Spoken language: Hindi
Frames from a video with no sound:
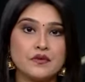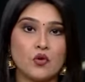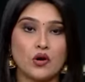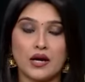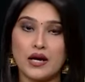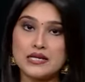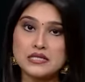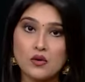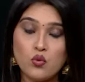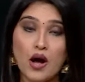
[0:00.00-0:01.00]
और अगर
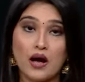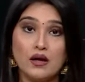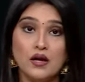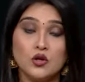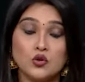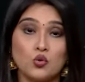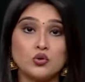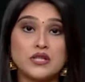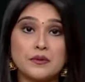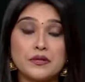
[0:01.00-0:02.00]
ऐसा हुआ तो
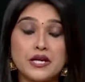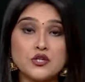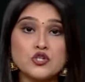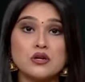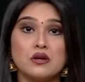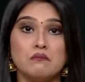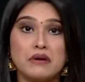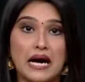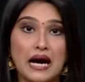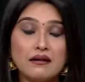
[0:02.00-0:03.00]
उत्तर प्रदेश
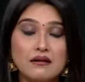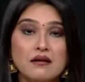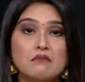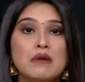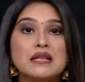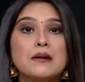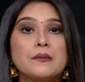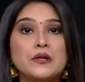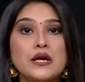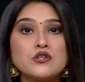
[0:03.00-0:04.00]
बिहार मध्य
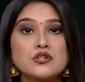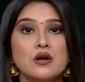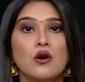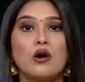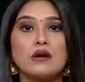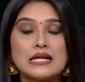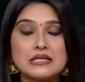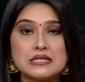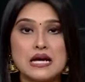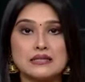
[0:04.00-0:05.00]
प्रदेश और
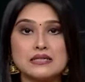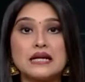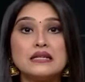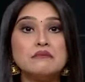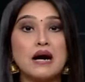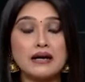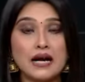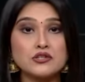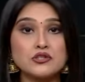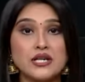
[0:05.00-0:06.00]
राजस्थान साथ ही
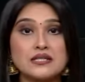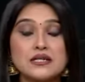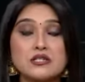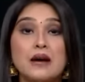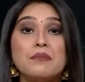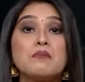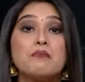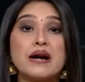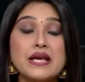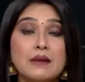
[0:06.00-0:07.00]
महाराष्ट्र जैसी जहां पर
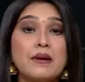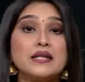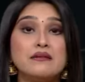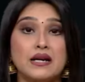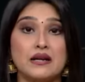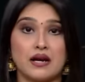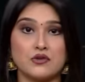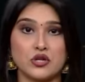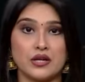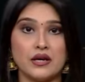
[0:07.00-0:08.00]
बड़ी आबादी वाले
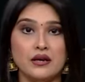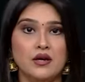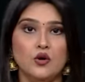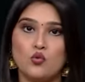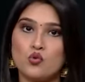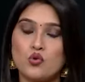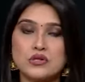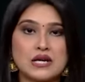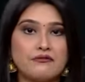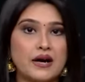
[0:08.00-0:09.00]
राज्य हैं उनको
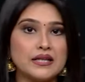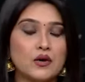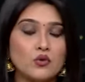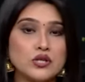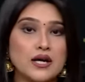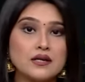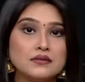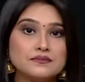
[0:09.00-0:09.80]
इसका फायदा हो जाएगा